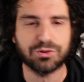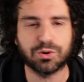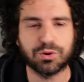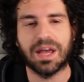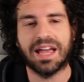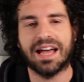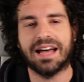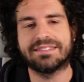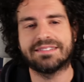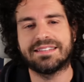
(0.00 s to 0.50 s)

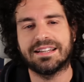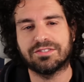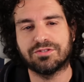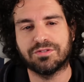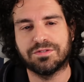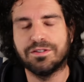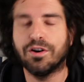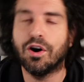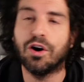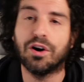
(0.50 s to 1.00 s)
cioè ha
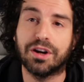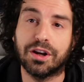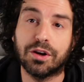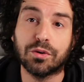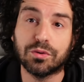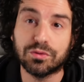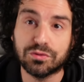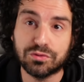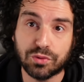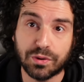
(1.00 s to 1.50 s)
tirato fuori
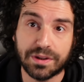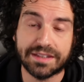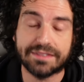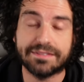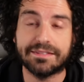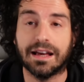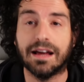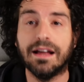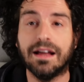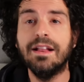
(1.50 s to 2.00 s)
con un
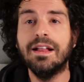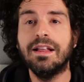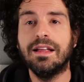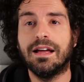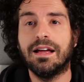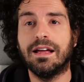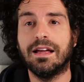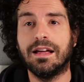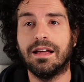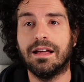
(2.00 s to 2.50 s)
tweet
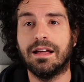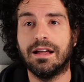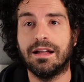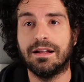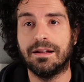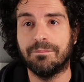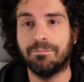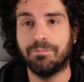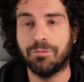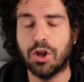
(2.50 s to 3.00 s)

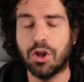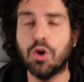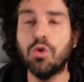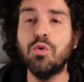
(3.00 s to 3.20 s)
ehm,